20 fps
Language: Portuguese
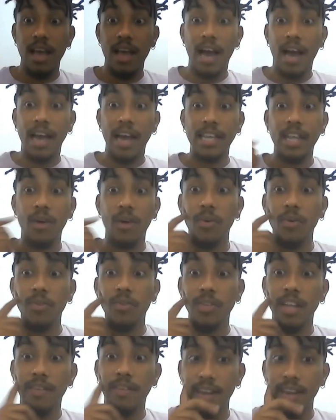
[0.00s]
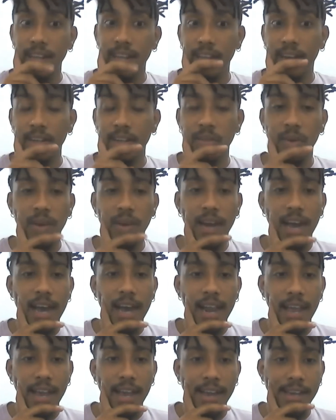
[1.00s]
Ainda ontem eu estava lendo a cantora
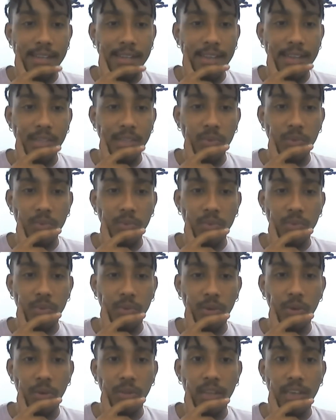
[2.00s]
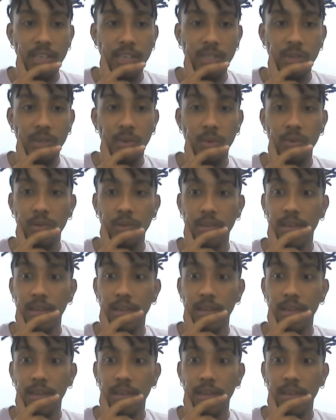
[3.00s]
Careca, né, do, do Ionesco.